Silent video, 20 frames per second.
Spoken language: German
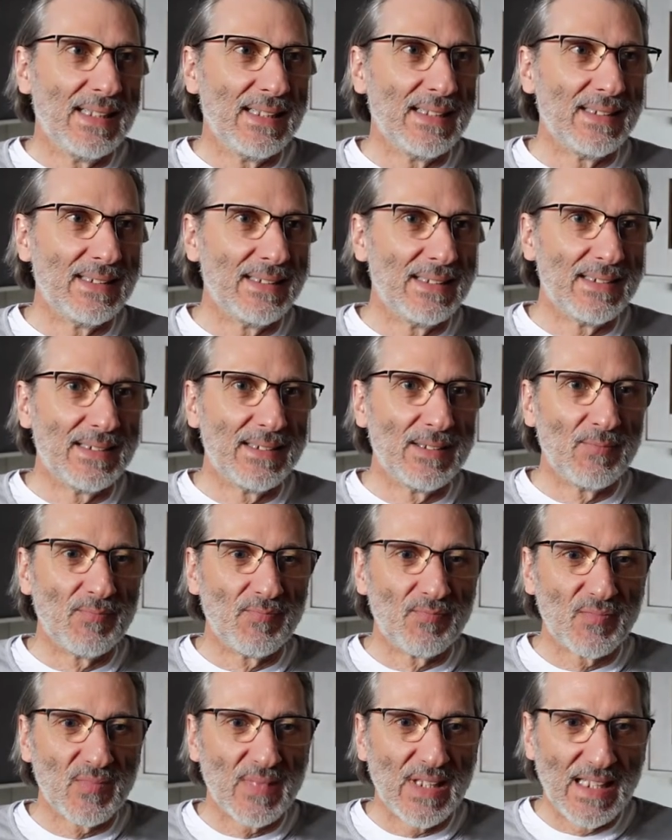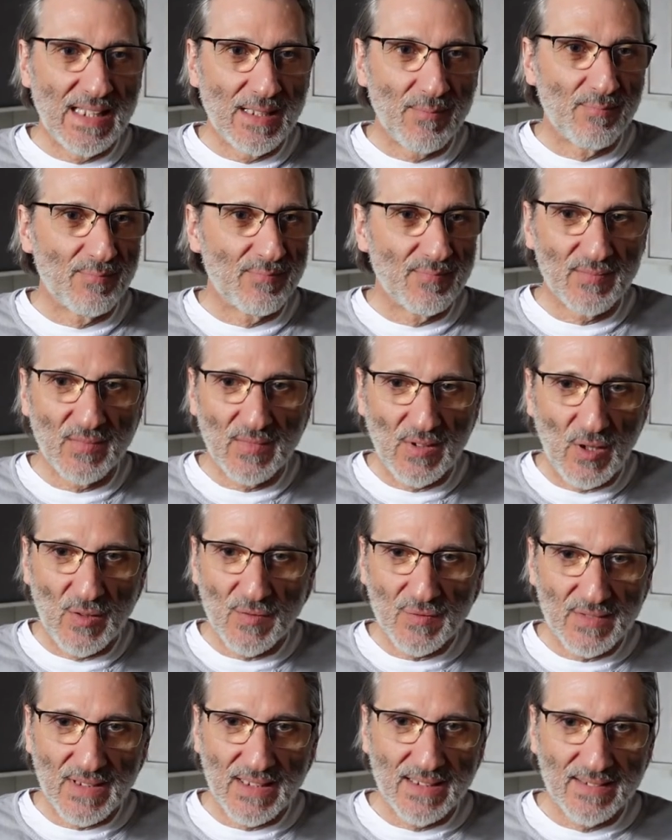ähm, eben
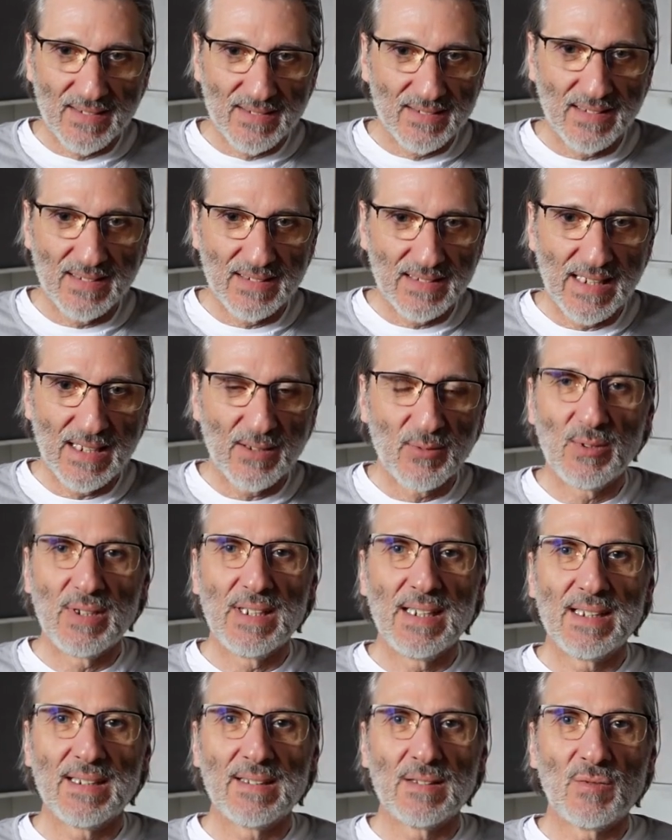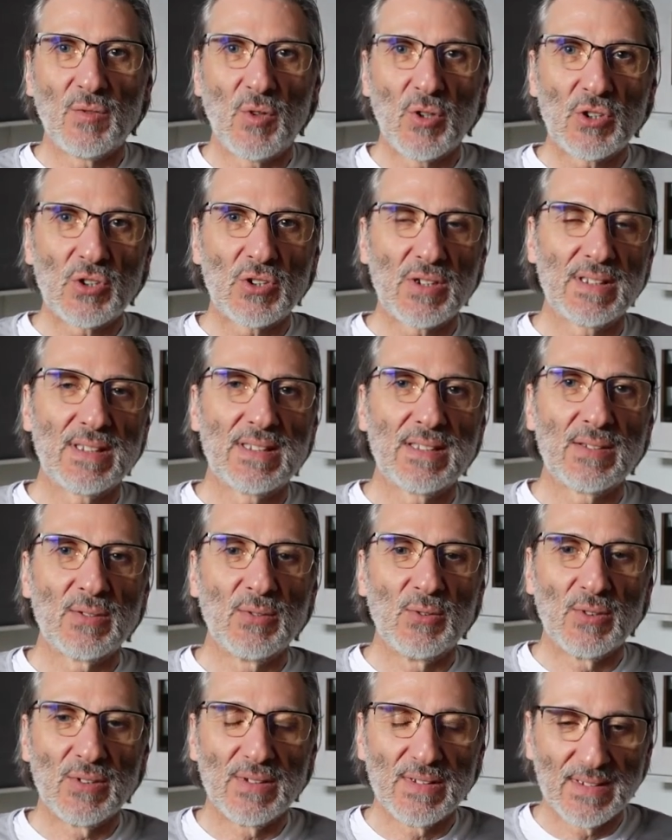auf den regulären
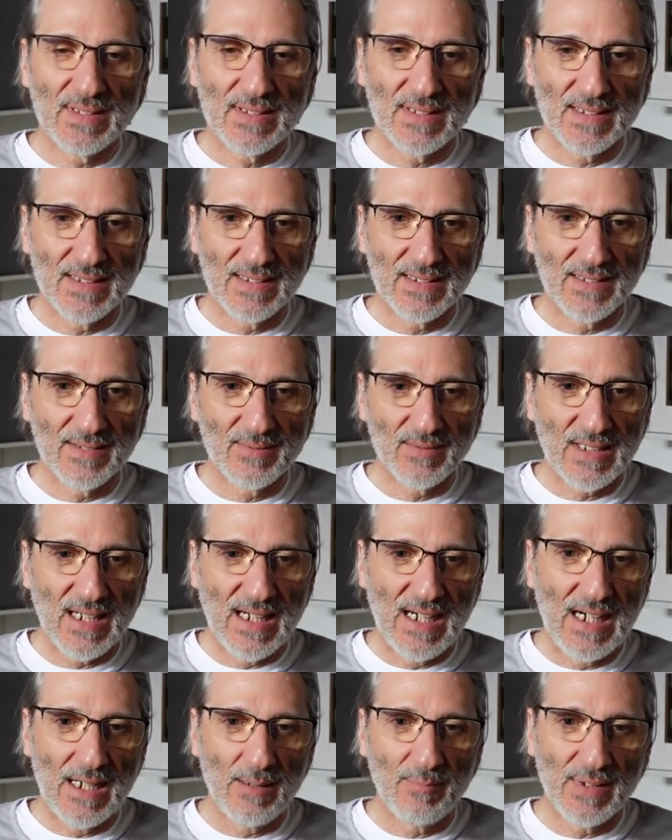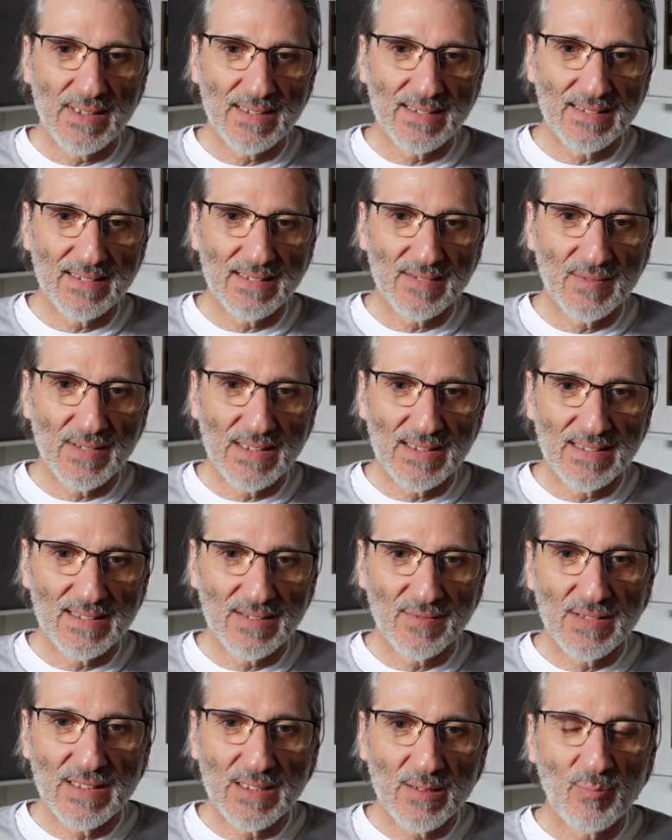Wokstationen äh, gearbeitet
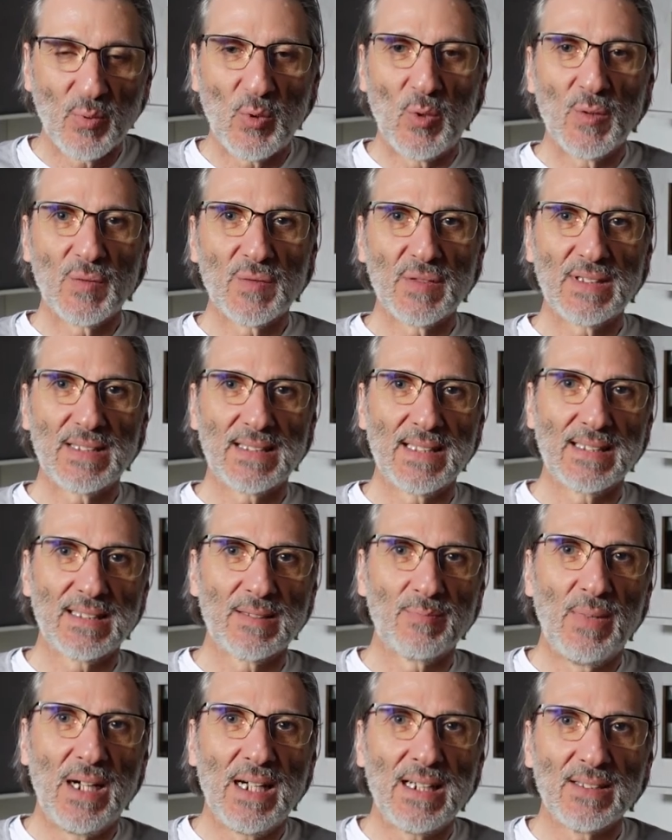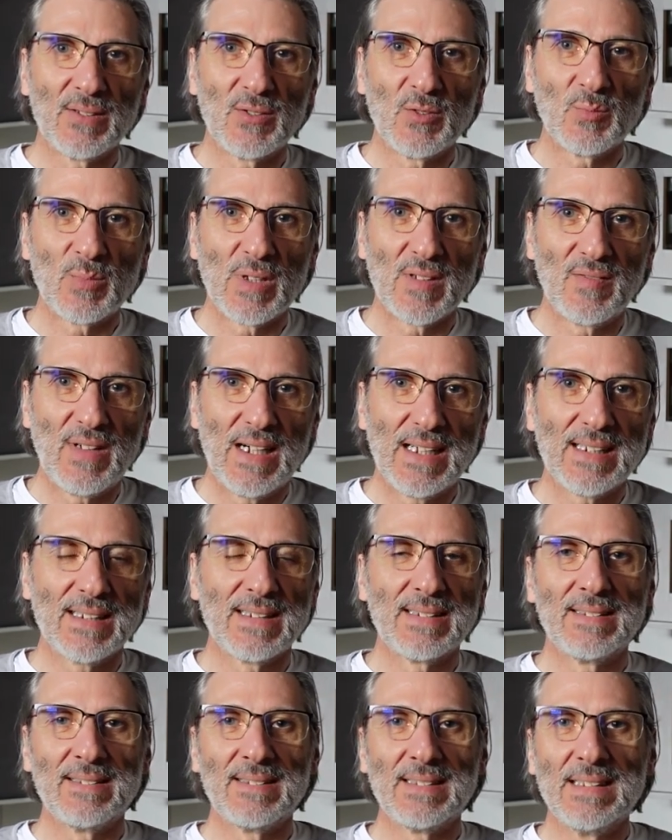wird, wie die Profis das machen. Und mir war
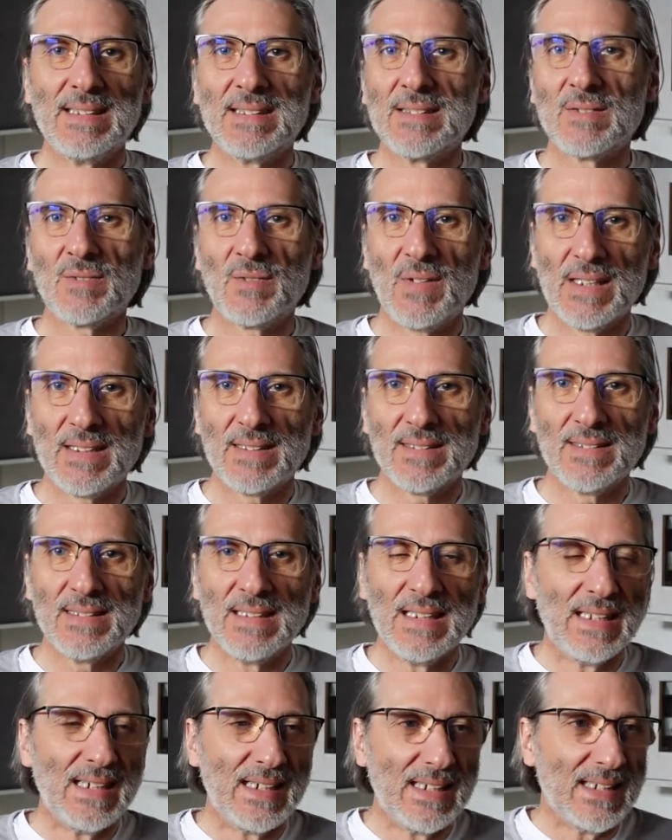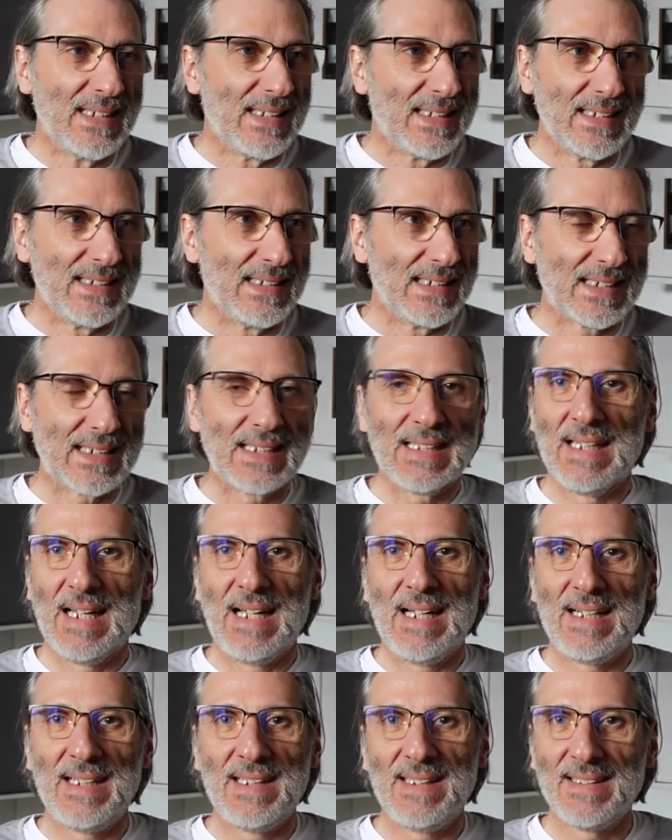dann irgendwann äh,
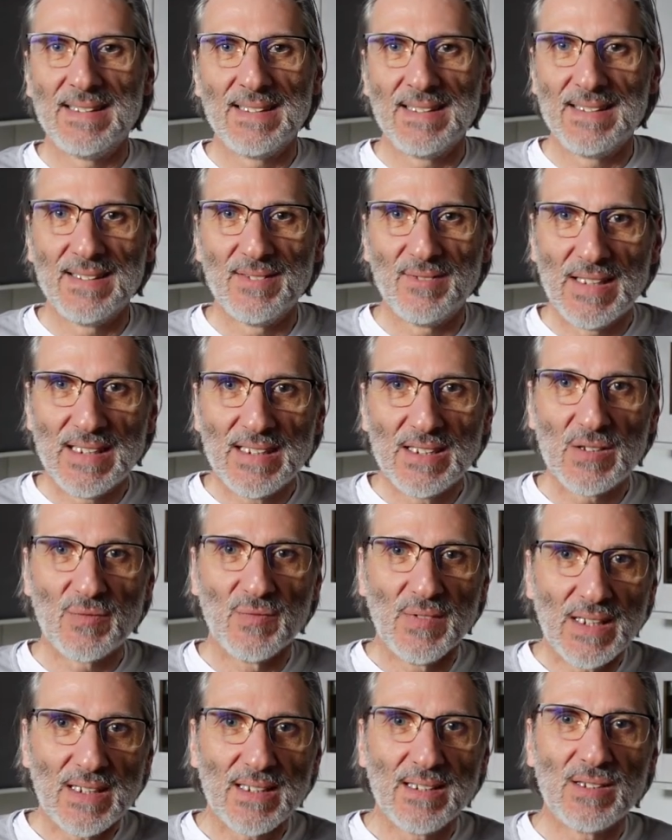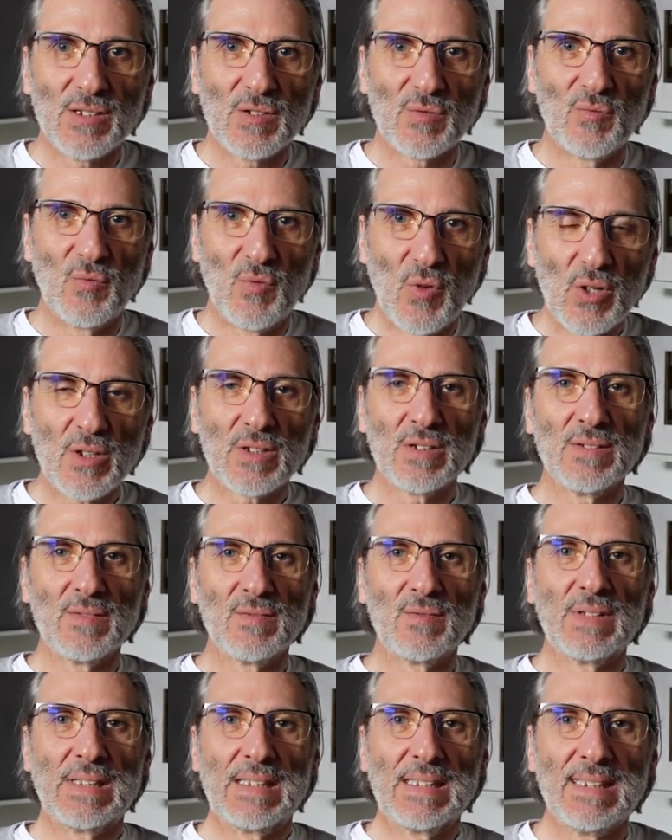klar, äh, wenn ich wirklich
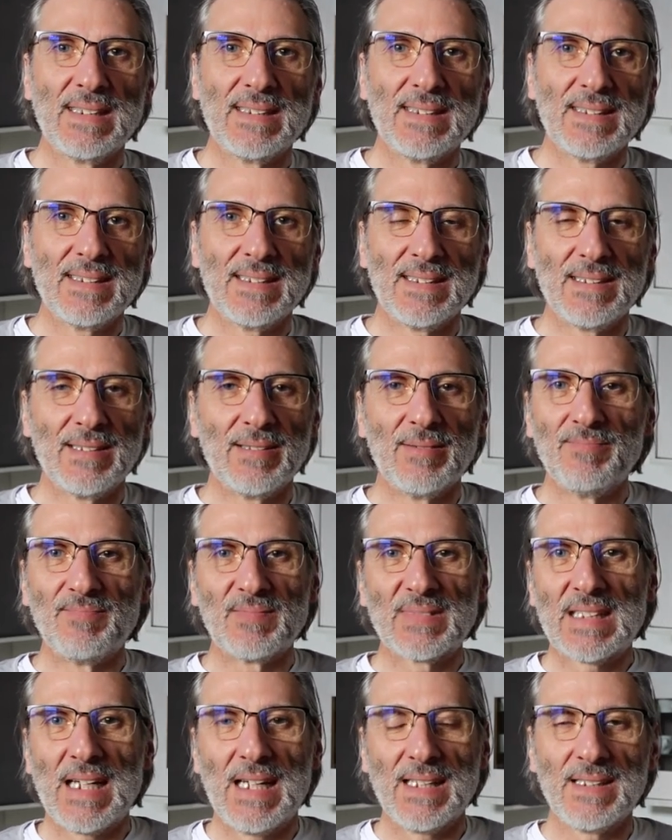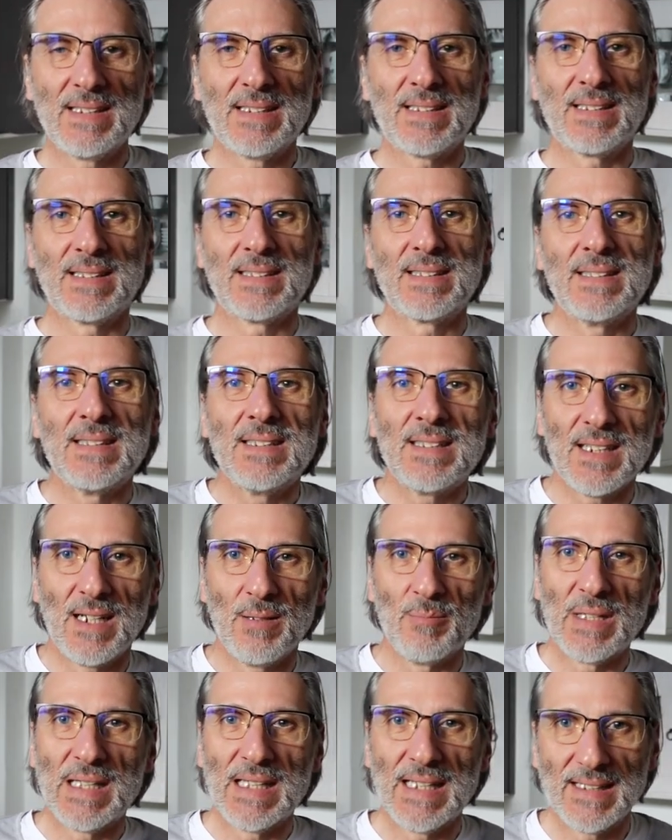wocken will, ähm, kann ich das nicht
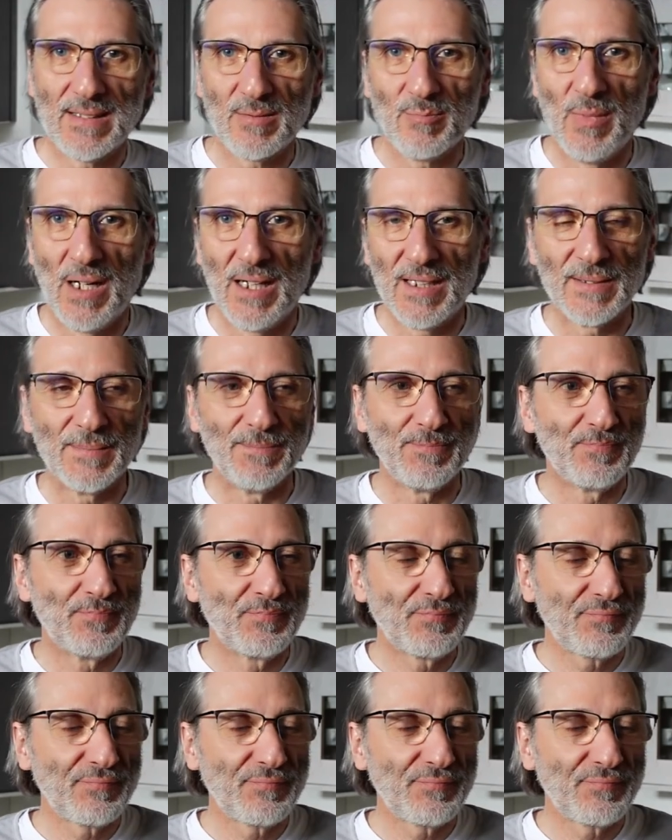am Herd machen.